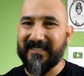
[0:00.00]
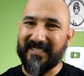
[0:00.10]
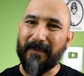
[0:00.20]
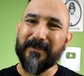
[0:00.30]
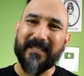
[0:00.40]
Si
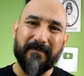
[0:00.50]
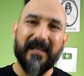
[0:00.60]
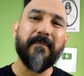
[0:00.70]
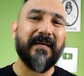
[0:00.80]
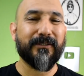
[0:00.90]
estamos a
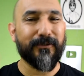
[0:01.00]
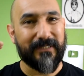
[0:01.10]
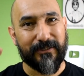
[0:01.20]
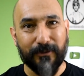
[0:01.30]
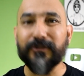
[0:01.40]
mil
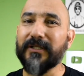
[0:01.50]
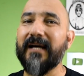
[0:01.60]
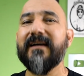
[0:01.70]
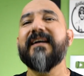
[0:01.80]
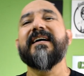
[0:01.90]
metros es
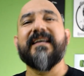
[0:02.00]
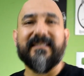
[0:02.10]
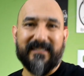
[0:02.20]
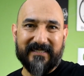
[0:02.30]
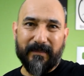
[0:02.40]
otra,
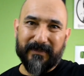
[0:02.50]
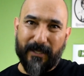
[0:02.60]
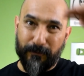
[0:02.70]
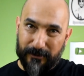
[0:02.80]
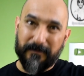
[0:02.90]
si estamos
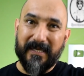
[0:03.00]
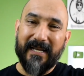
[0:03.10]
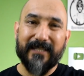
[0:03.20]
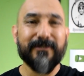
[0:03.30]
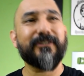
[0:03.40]
a dos
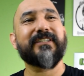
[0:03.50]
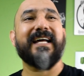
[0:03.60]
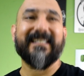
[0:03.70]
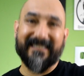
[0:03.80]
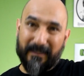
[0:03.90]
mil es
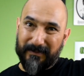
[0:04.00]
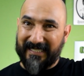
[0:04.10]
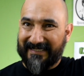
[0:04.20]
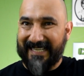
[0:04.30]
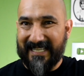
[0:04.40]
otra, si estamos
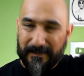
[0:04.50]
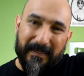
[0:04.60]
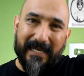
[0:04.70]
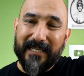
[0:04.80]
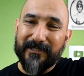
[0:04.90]
a tres
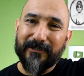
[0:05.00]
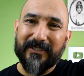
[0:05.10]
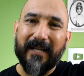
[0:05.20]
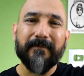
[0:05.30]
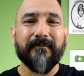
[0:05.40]
mil es
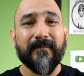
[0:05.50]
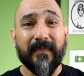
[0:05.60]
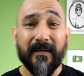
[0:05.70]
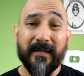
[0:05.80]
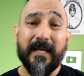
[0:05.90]
otra.
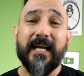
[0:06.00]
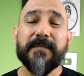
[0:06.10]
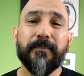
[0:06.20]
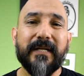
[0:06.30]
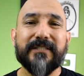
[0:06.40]

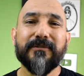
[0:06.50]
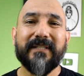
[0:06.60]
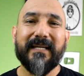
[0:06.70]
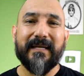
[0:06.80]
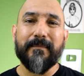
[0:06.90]
Es por eso
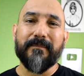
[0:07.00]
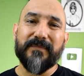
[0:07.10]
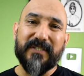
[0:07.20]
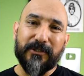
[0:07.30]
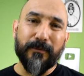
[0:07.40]
que
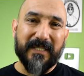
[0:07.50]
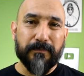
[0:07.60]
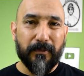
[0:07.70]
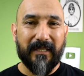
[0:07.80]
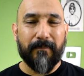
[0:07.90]
si tú
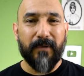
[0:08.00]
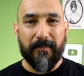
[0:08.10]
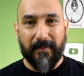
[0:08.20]
ves, por ejemplo, a